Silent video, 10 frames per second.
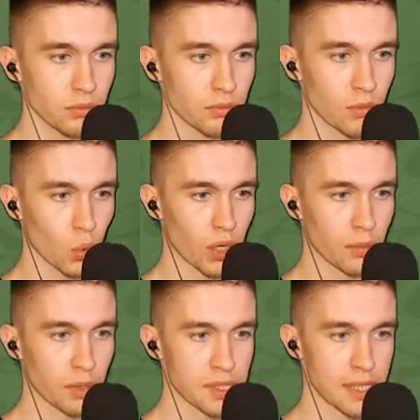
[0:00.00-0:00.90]
Ну-ка,
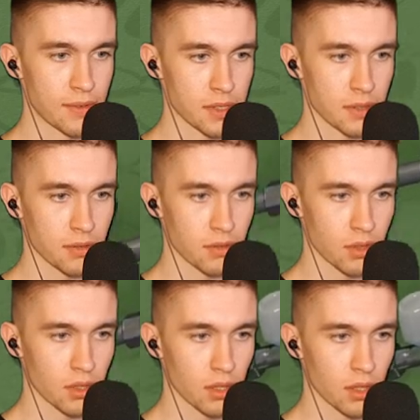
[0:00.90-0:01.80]
поставься.
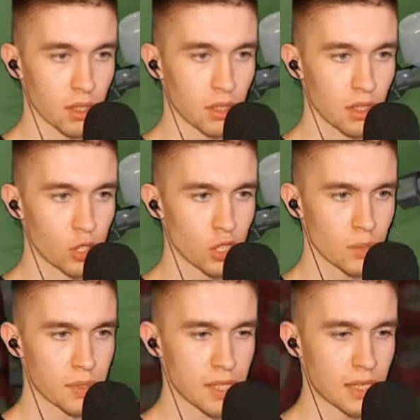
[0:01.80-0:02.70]
Еще
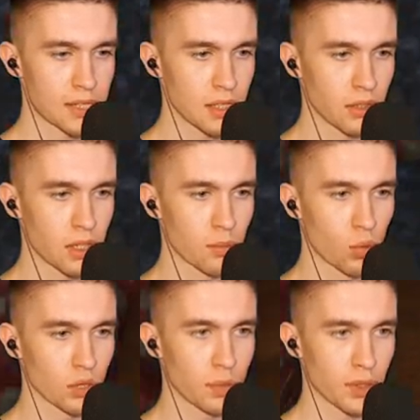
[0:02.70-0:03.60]
написали, делай
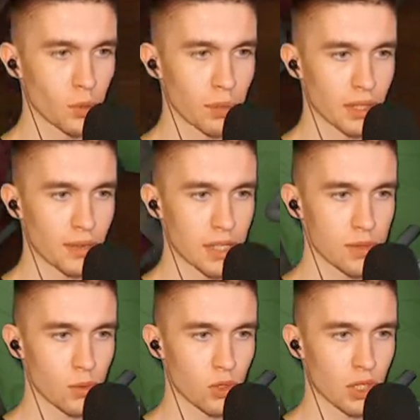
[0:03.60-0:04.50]
ремонт, потом продавай
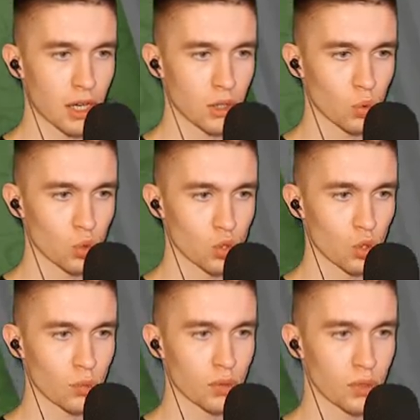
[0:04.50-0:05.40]
свою хату,
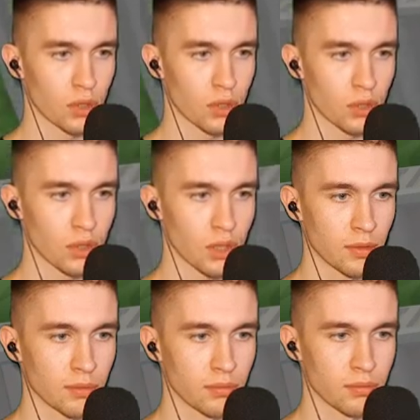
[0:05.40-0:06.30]
чтобы
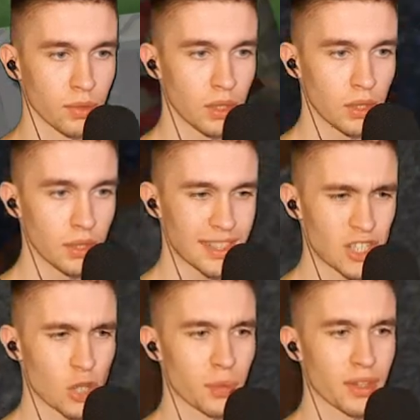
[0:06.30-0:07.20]
там
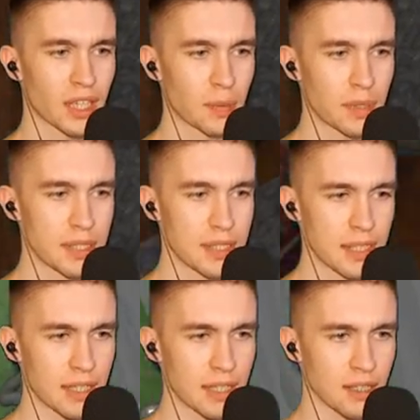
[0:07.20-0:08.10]
сначала поднакопить
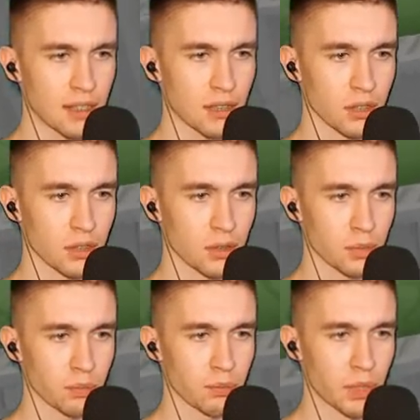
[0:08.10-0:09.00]
денег, э,
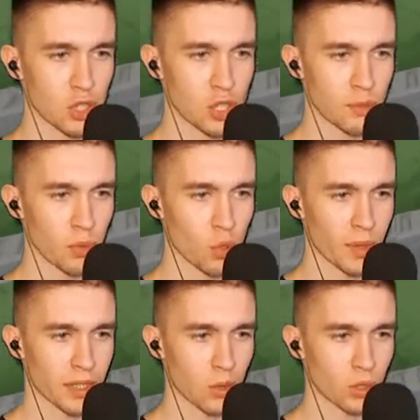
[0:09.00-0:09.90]
прежде чем
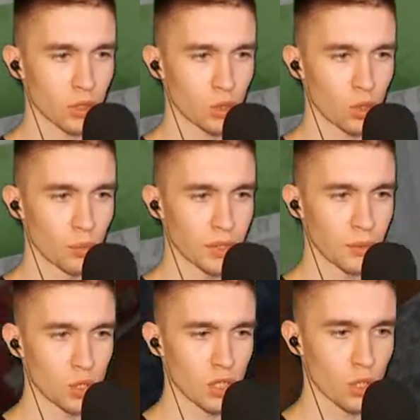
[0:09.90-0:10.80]
покупать какой-то дом, потому
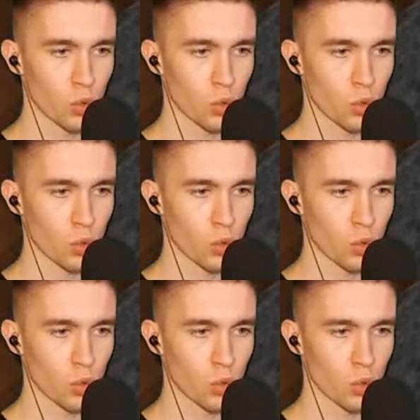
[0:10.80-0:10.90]
что ты